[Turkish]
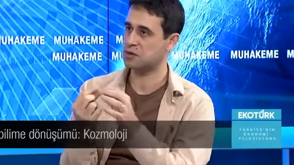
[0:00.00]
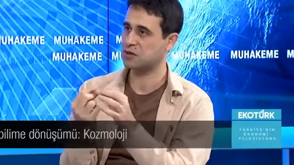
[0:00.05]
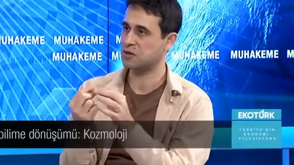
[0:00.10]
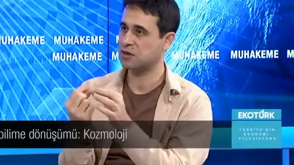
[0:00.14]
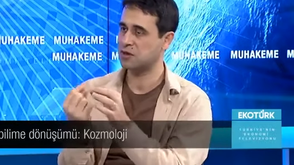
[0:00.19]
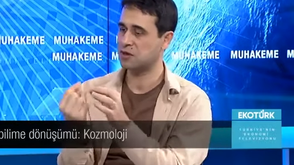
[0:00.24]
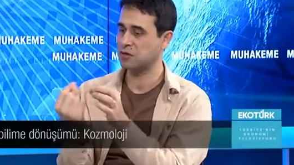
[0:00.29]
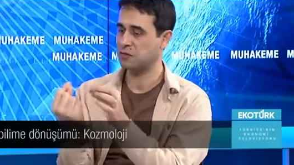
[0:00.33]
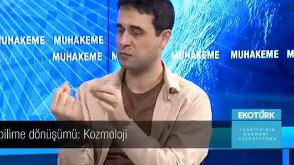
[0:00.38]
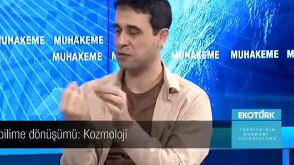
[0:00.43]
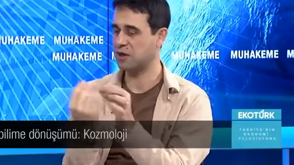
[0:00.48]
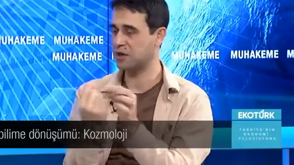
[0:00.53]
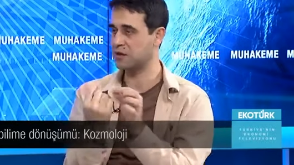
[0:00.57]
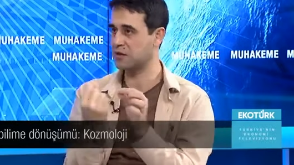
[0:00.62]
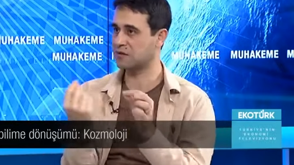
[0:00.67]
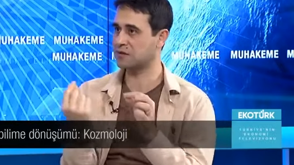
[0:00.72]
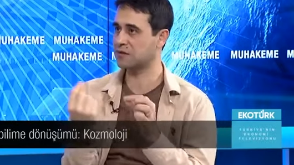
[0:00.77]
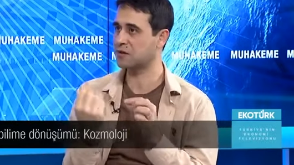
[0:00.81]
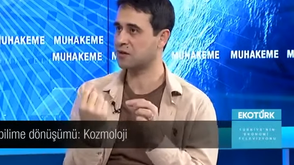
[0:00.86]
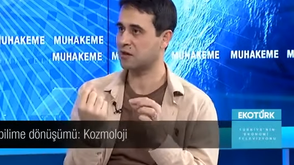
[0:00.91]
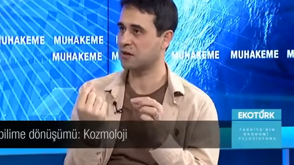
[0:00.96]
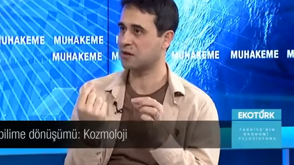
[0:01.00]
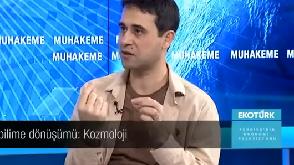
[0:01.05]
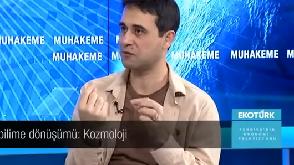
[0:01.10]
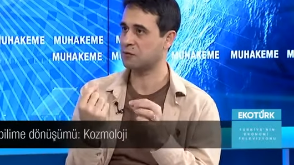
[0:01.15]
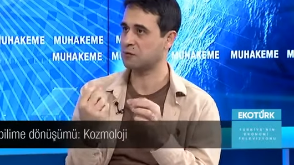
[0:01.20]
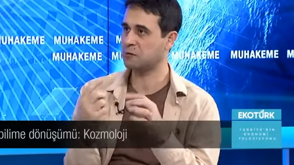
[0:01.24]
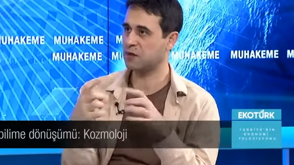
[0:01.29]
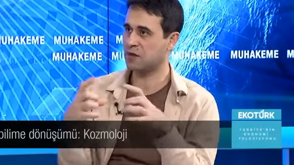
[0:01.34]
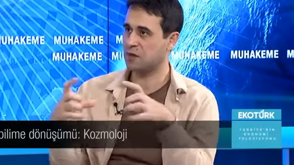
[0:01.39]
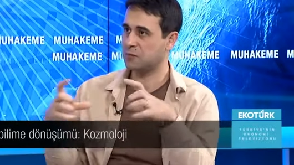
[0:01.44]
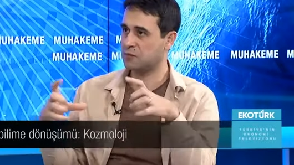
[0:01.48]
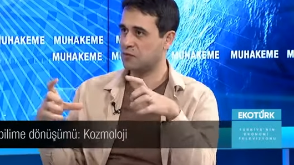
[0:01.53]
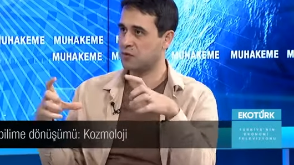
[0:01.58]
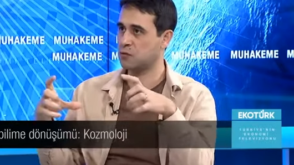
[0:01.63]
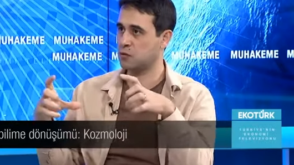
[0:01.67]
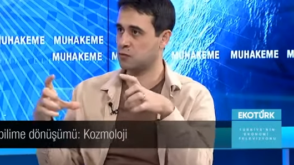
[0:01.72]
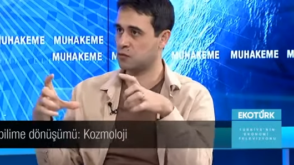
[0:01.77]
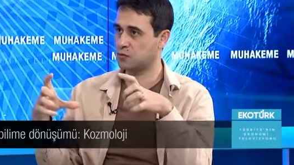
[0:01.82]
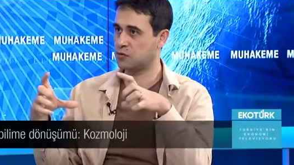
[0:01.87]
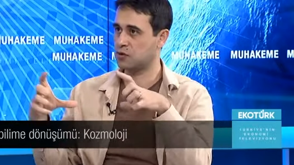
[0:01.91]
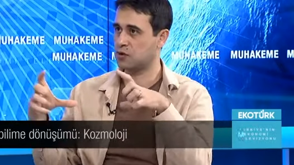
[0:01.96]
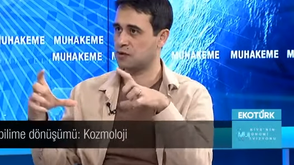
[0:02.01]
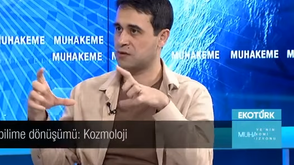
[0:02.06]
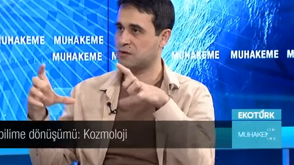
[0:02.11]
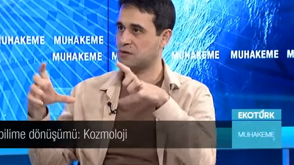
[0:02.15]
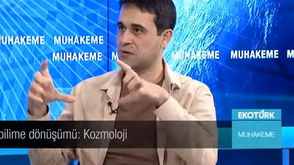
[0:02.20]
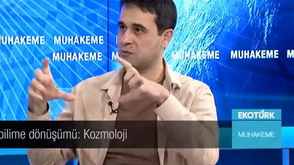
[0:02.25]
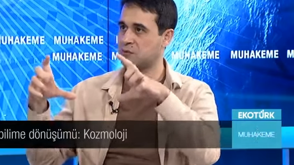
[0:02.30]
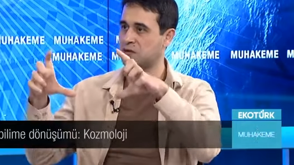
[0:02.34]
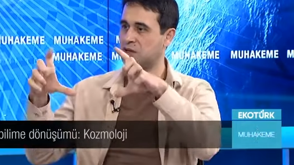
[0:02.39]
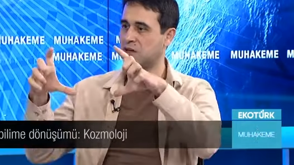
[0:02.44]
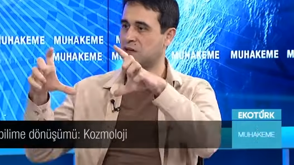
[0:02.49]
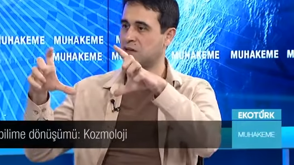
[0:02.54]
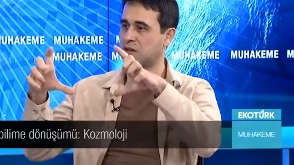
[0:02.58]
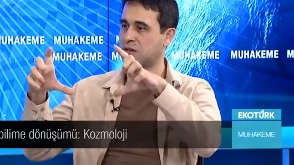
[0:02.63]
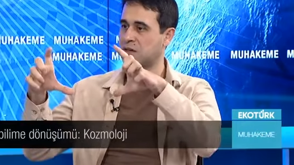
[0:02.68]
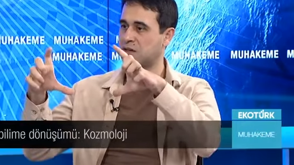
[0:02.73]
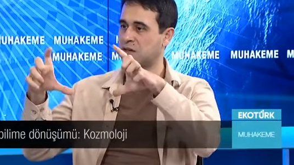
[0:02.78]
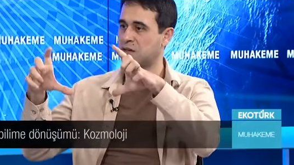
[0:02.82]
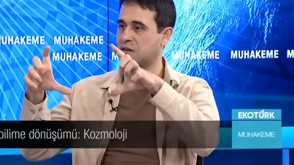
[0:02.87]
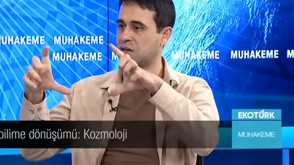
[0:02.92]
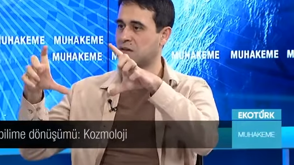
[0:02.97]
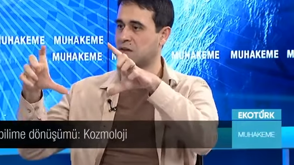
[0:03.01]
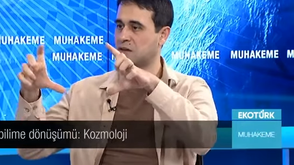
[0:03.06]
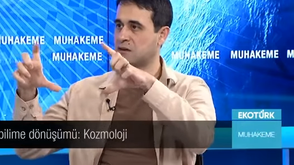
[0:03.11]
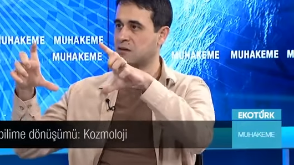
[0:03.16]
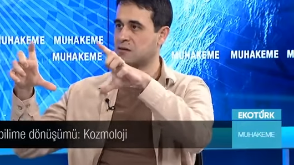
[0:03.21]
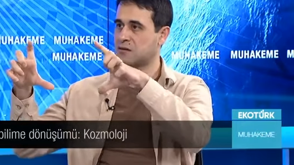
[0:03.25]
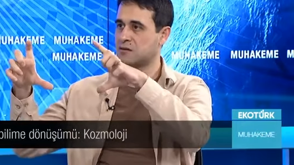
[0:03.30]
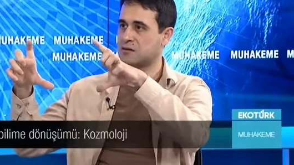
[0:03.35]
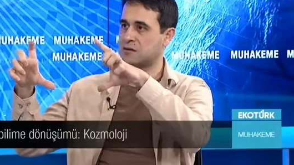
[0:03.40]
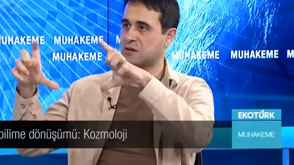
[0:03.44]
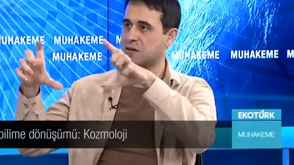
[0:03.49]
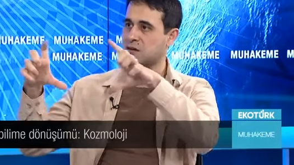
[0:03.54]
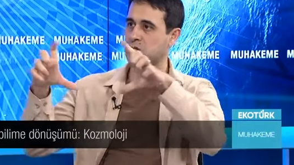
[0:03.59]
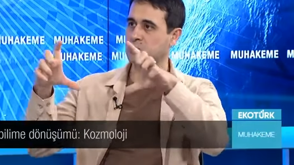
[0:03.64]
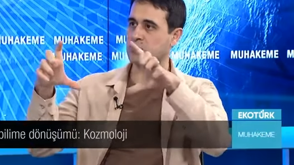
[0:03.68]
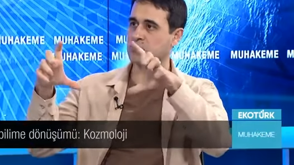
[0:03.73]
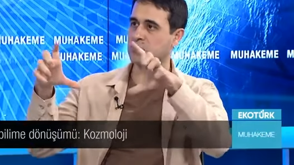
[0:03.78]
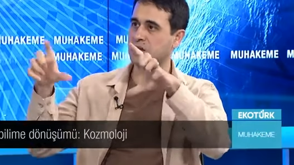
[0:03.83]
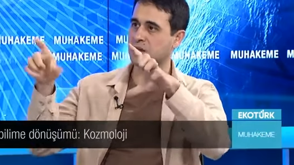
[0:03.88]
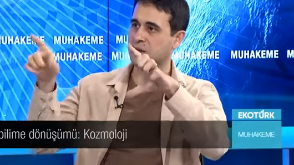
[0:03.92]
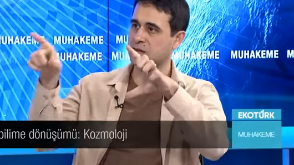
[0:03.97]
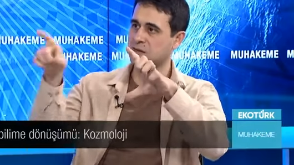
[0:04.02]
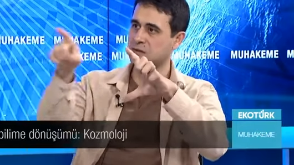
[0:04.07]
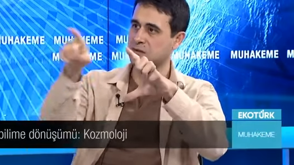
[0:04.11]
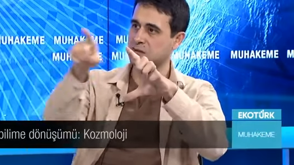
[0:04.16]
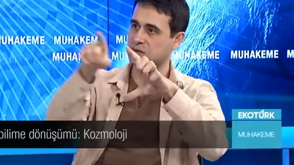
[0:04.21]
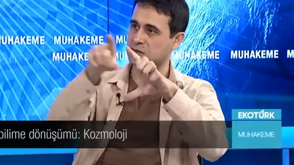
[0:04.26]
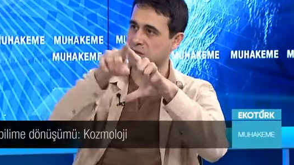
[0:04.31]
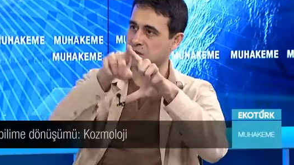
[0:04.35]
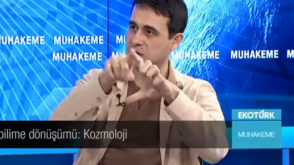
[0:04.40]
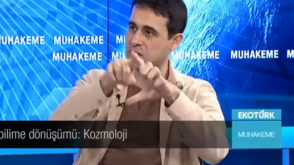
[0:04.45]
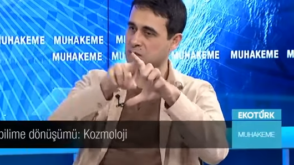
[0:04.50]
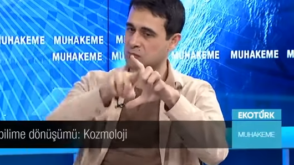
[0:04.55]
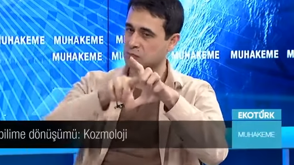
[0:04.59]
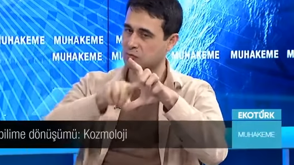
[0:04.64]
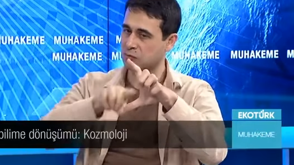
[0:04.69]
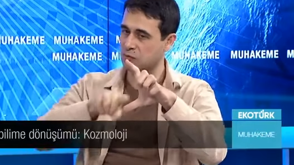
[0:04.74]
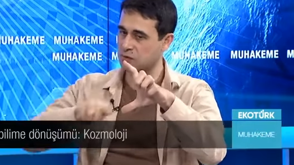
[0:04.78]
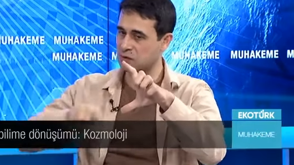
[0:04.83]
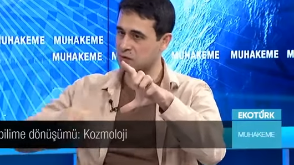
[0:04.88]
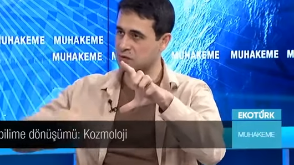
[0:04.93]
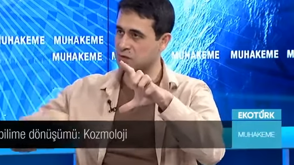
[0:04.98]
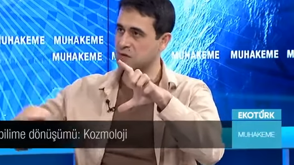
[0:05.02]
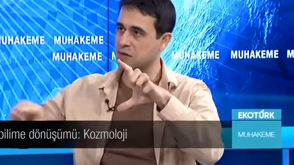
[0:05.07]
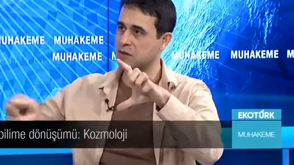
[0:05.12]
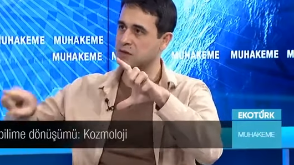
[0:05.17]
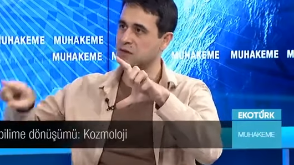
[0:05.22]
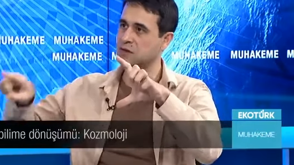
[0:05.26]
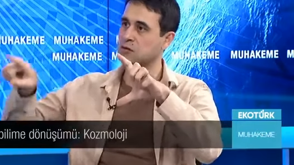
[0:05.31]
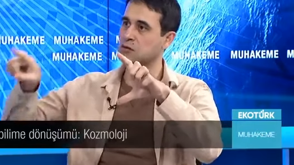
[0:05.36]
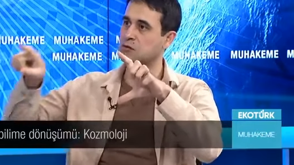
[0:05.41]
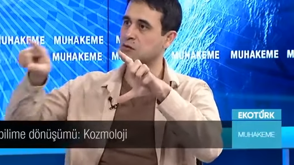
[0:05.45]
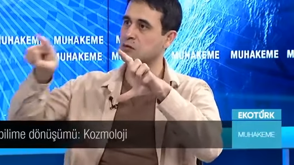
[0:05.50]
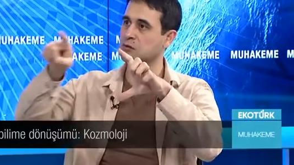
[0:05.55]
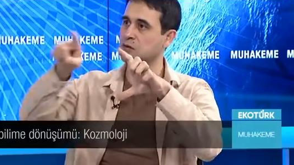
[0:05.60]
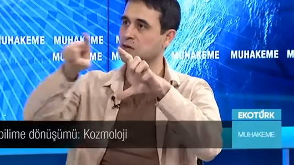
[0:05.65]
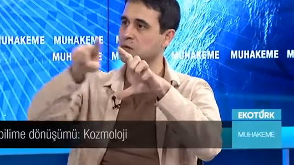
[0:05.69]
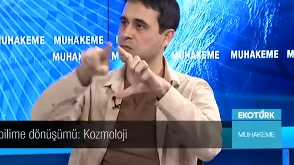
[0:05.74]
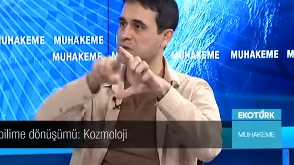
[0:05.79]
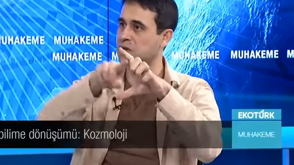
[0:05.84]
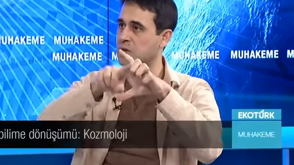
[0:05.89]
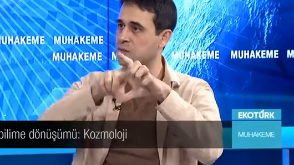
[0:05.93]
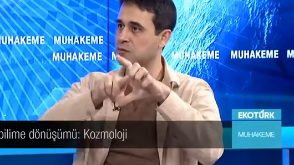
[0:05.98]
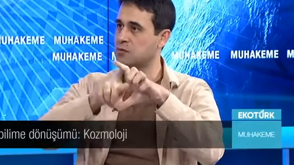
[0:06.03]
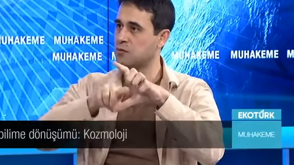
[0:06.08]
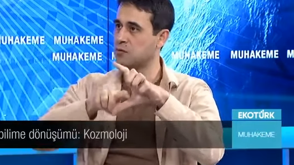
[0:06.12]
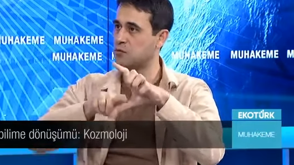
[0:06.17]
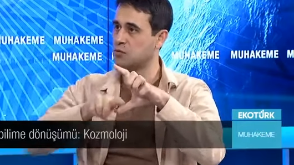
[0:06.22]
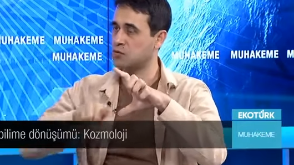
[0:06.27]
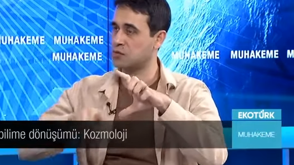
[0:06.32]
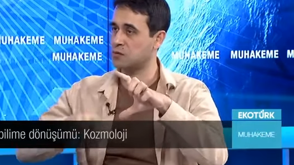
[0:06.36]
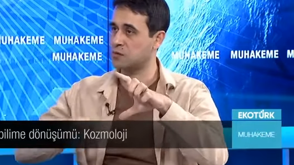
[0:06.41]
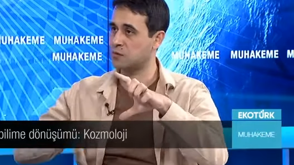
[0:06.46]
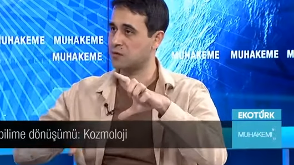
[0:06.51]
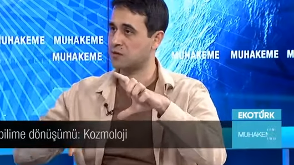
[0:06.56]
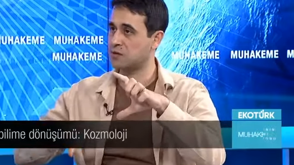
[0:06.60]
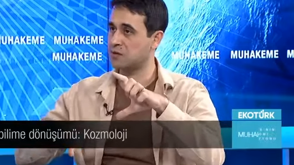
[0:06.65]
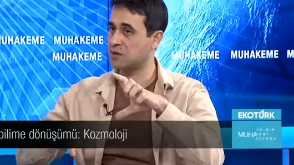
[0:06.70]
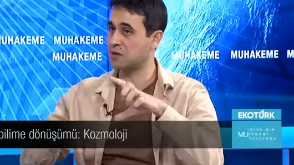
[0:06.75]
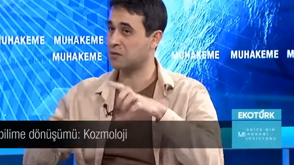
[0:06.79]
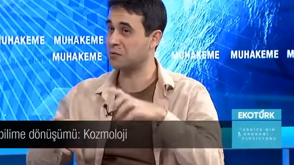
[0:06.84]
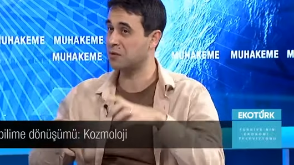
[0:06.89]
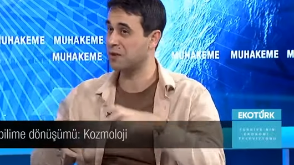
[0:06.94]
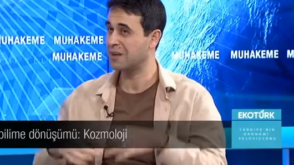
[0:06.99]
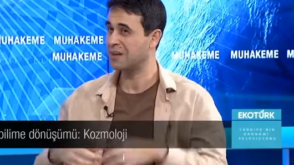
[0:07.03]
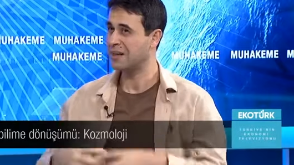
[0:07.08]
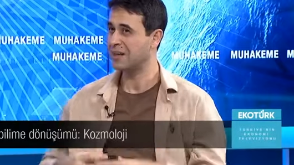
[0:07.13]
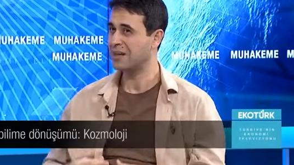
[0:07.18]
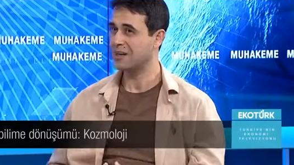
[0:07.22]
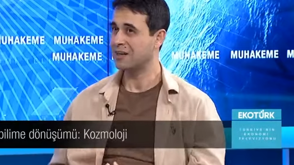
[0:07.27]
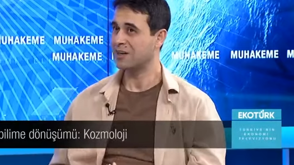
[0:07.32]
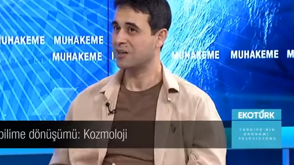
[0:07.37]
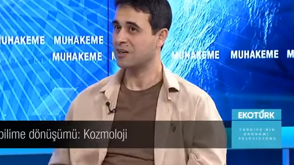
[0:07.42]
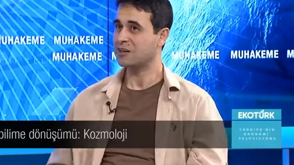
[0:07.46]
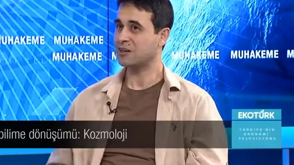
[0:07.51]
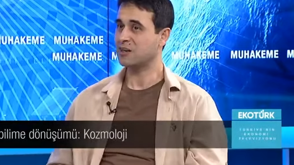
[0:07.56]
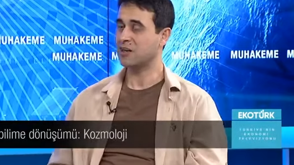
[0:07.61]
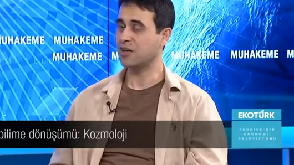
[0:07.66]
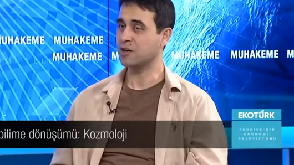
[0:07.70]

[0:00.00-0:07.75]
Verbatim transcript: Böylece merkezi kayar ve bir elipse dönüşür aslında. Bir daire sağa sola kaydıkça o taşın gittiği yönge bir elipse dönüşmeye başlar. Ama